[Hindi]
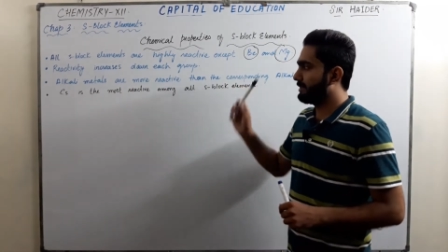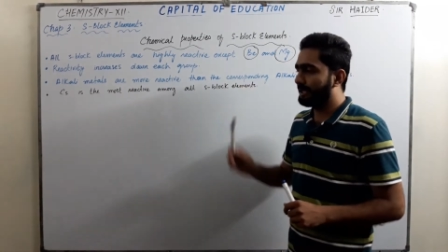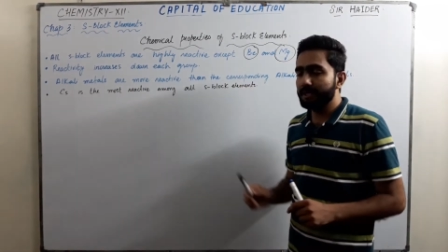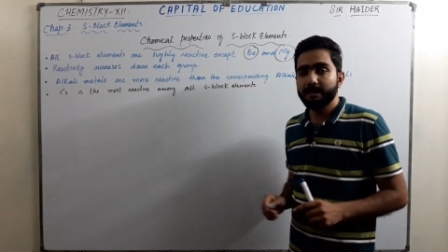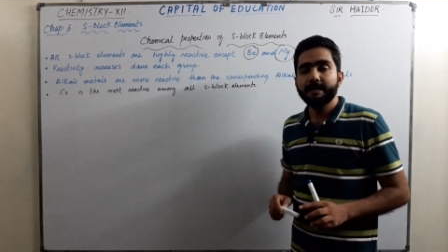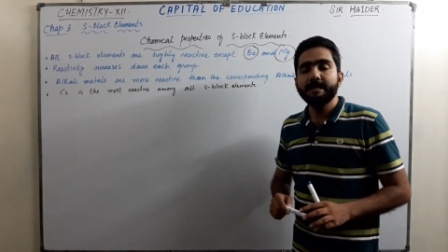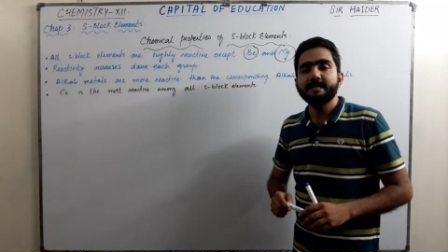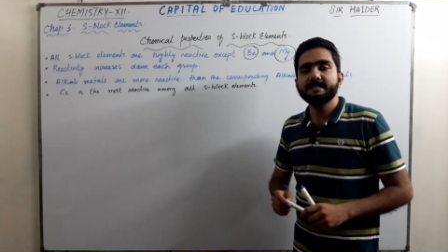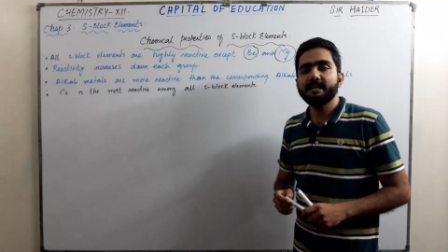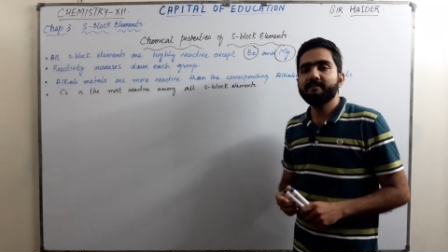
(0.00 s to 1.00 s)
ठीक है
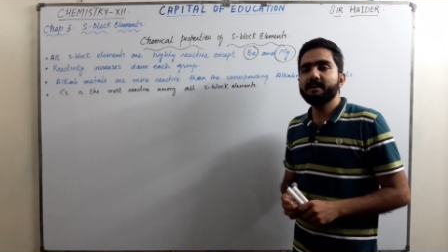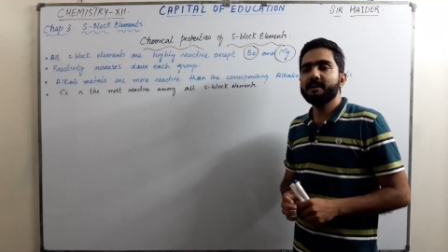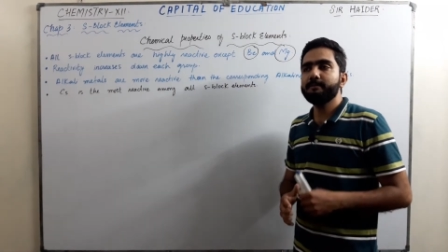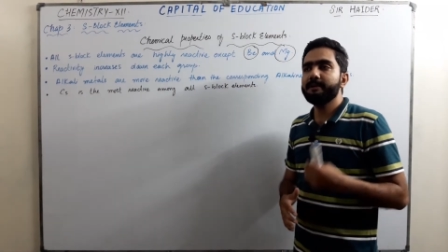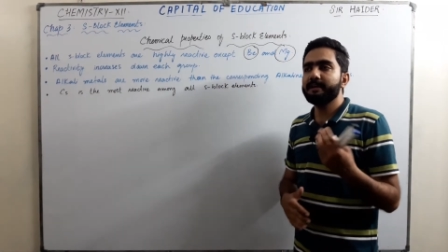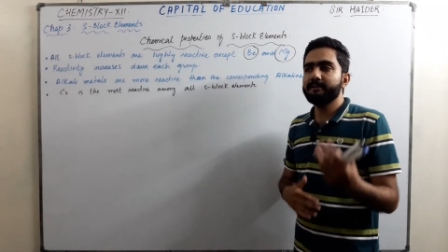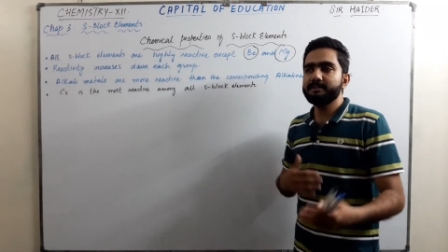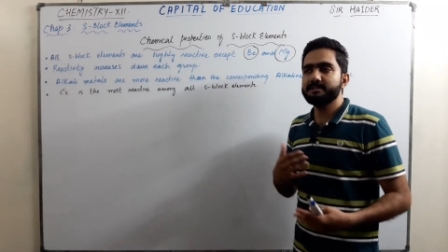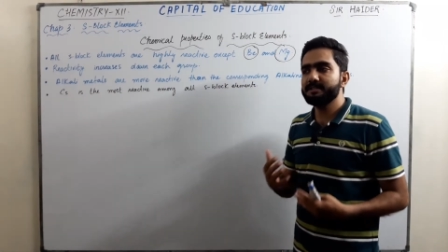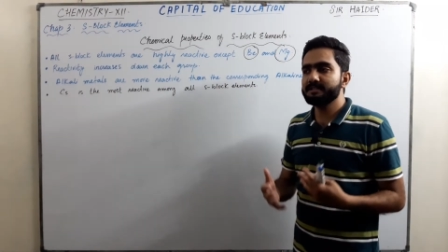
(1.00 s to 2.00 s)
इसके अलावा अगर मैं
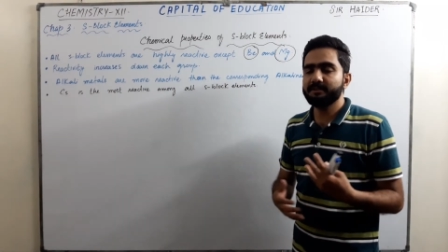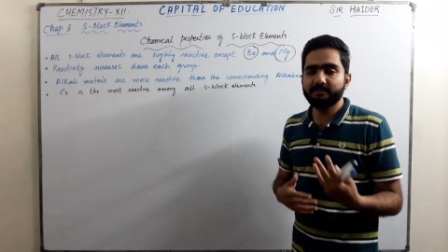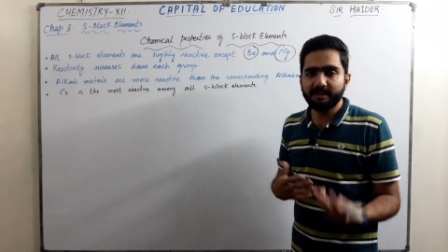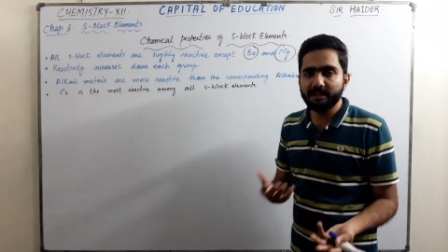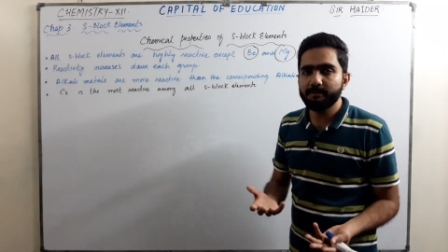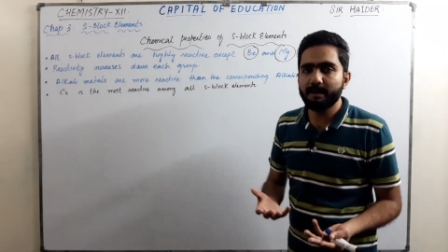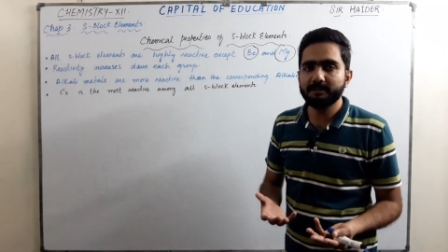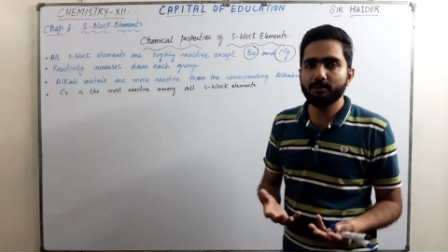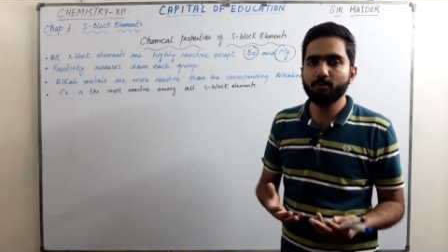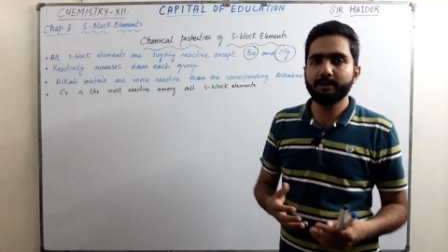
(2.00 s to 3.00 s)
रेटिविटी सीरीज़ के ट्रेंड की
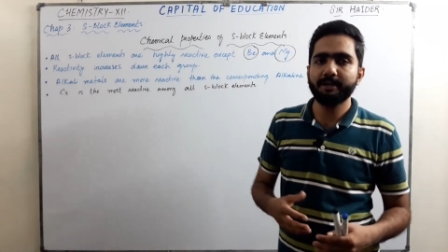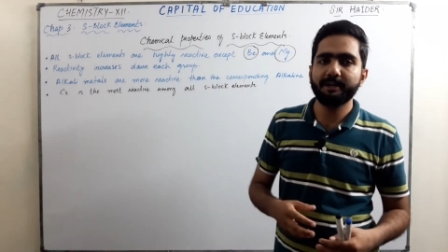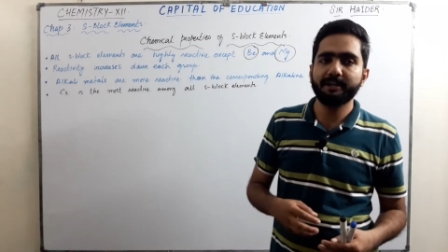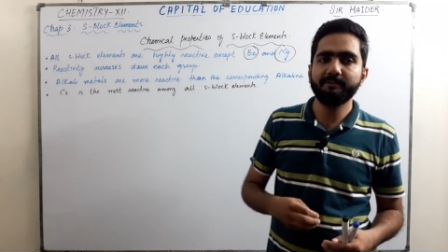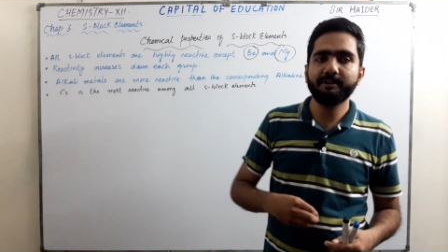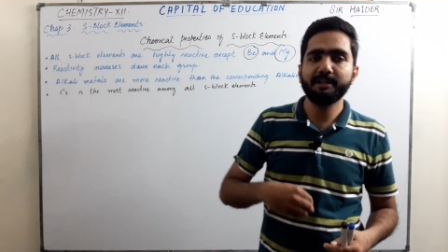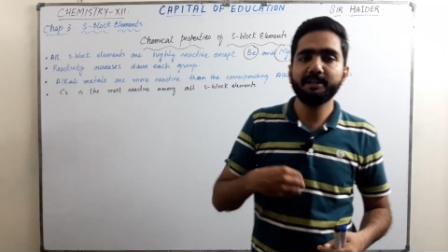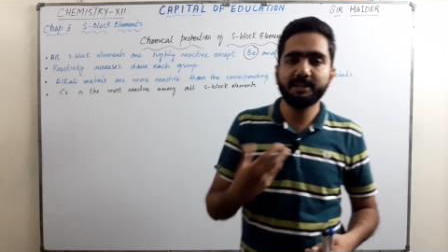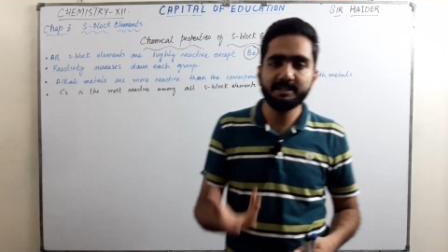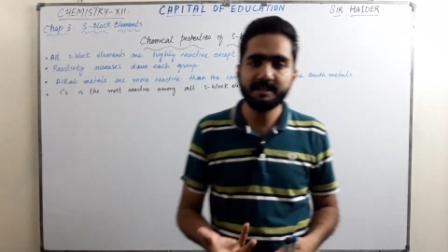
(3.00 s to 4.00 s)
बात करूँ कि रेटिविटी इंक्रीज़